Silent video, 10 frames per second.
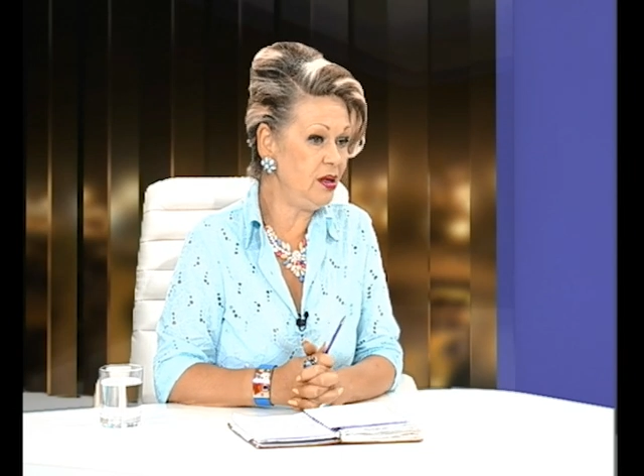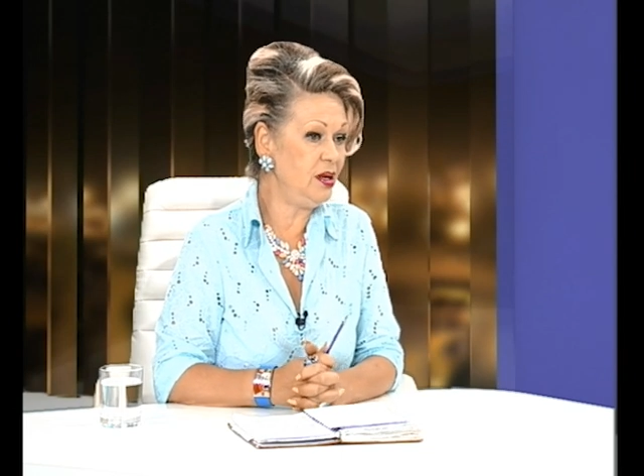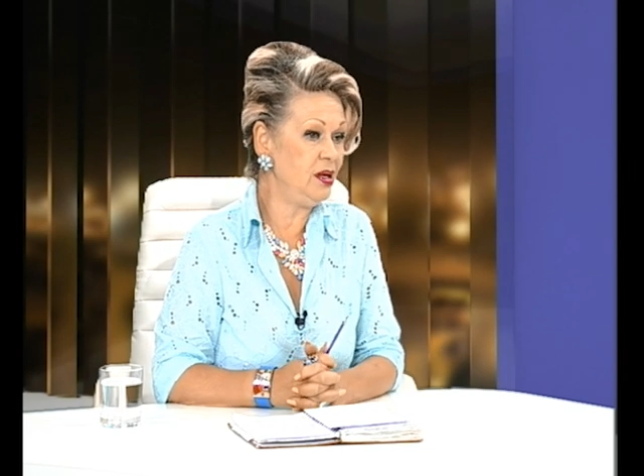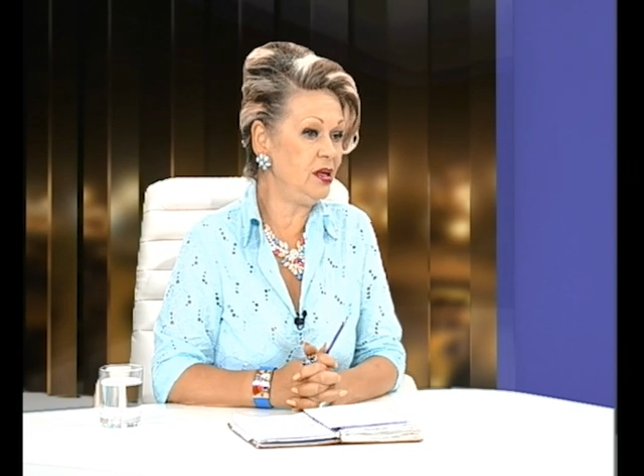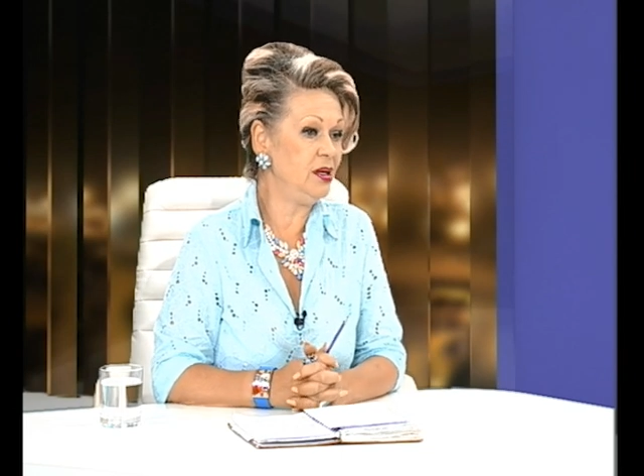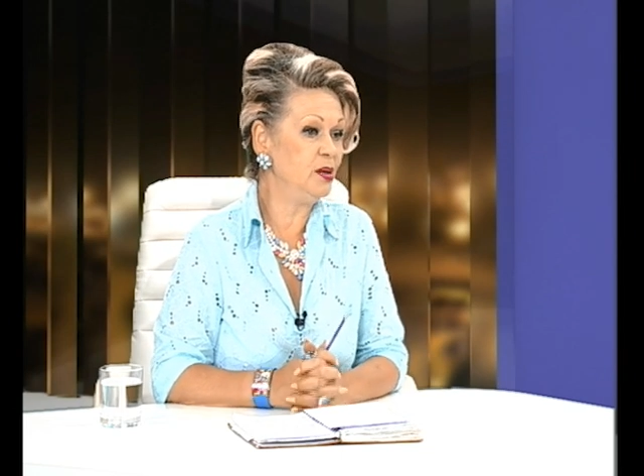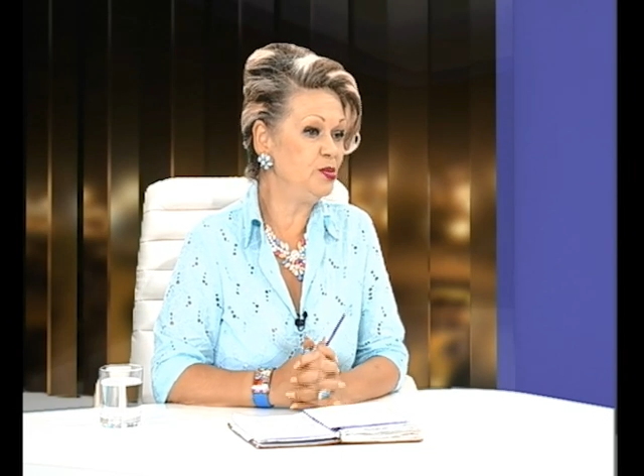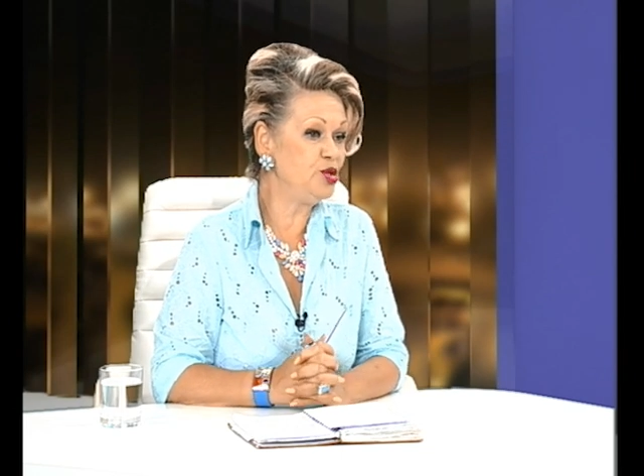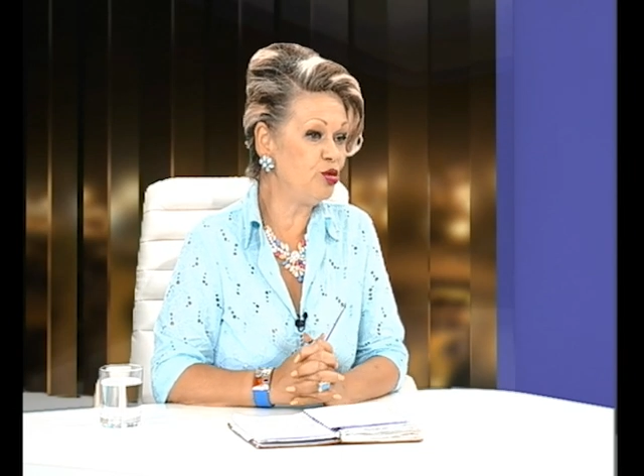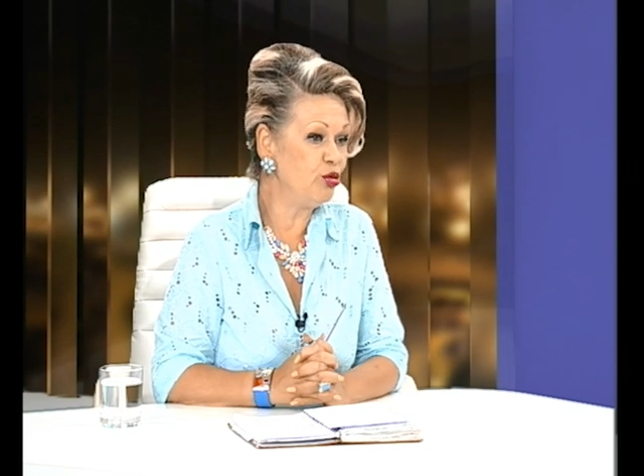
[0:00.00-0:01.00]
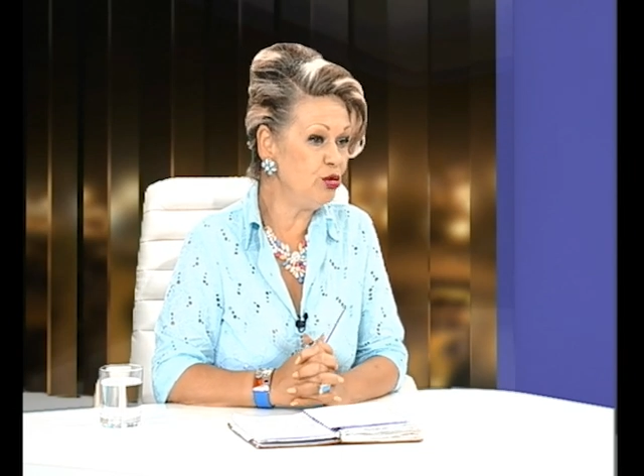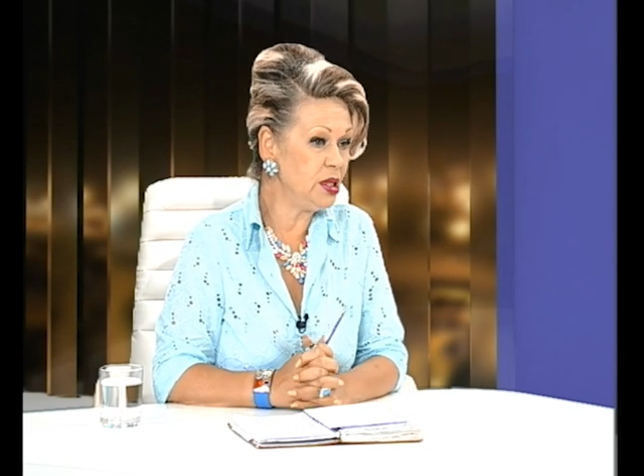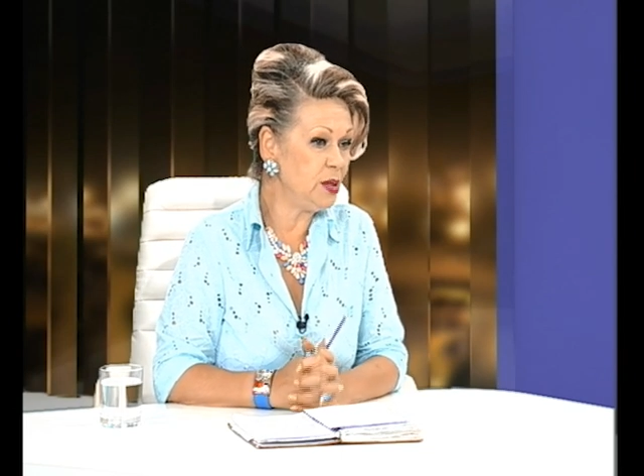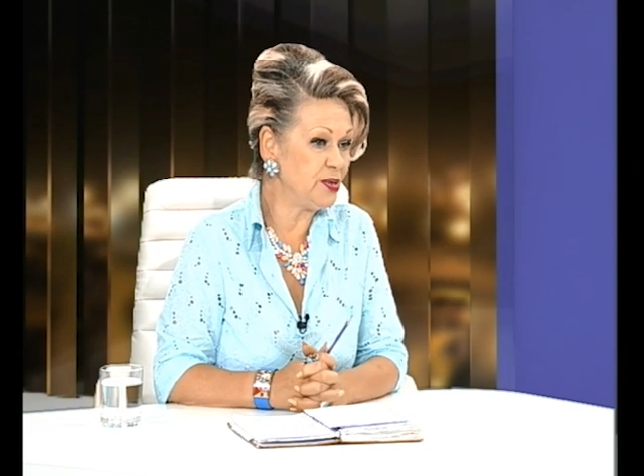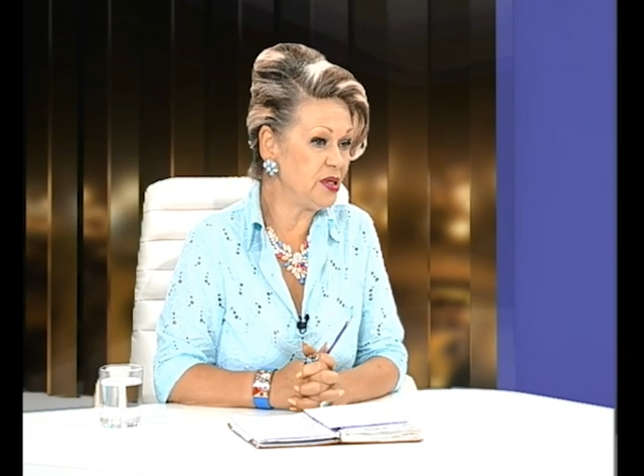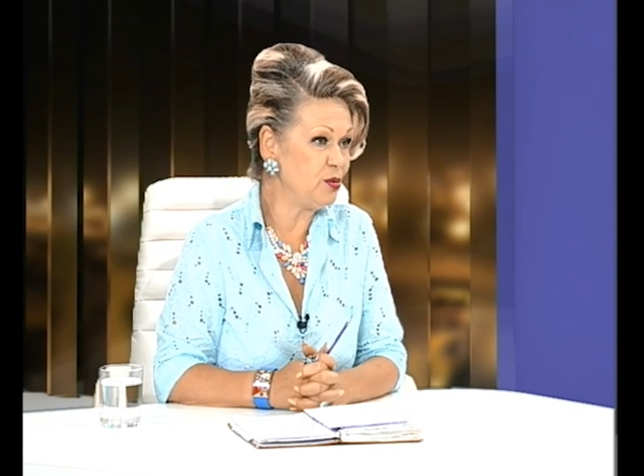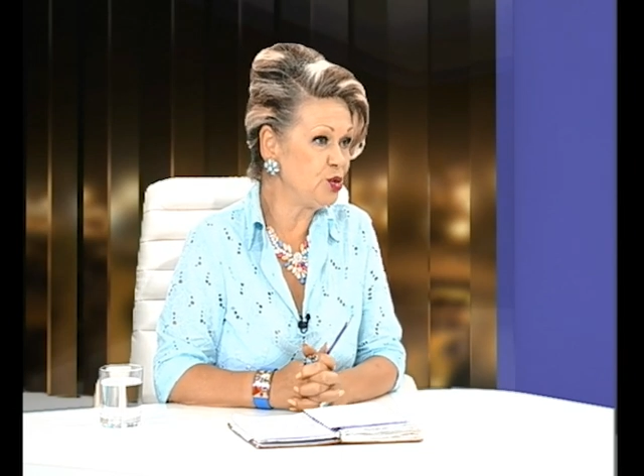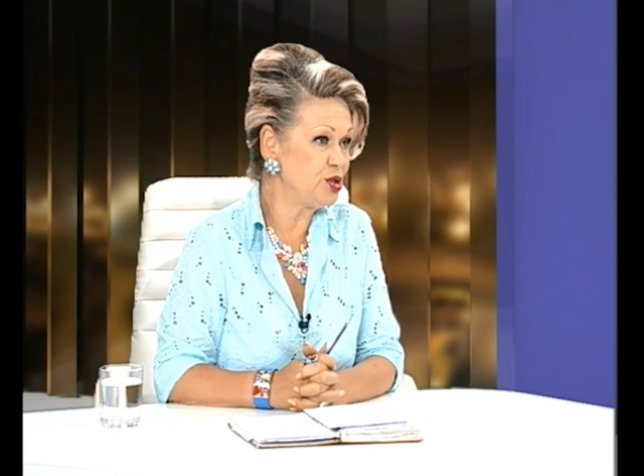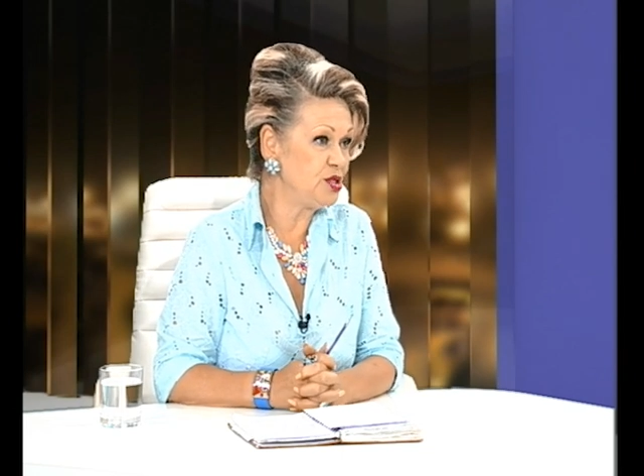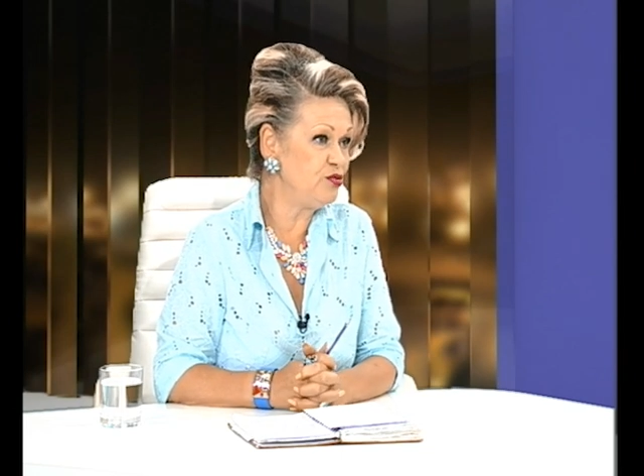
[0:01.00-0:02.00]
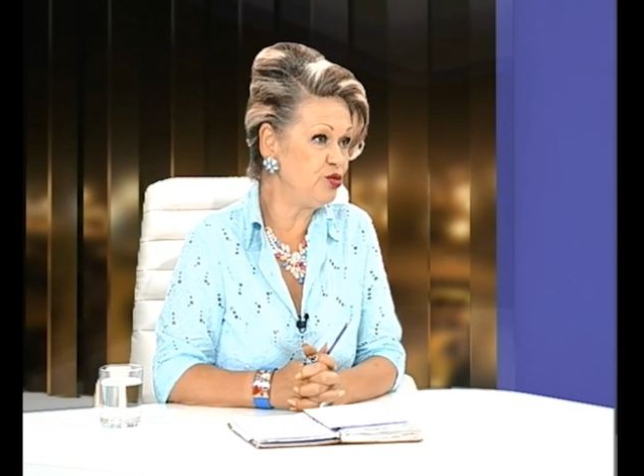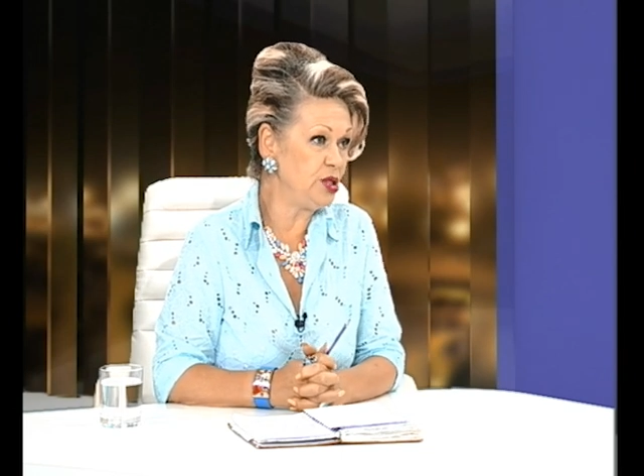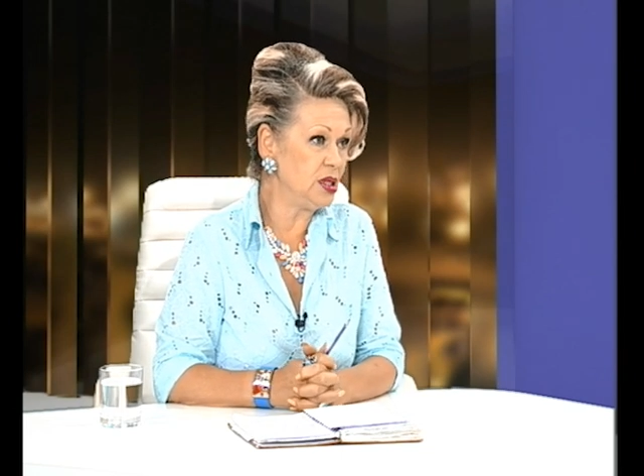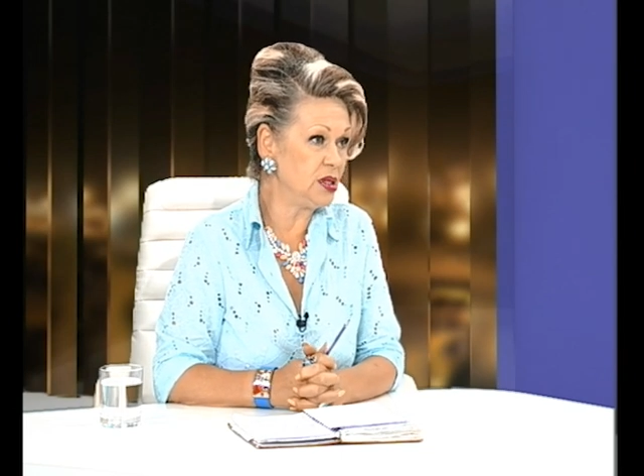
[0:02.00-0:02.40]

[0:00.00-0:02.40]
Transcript: и психолог, потому что сегодня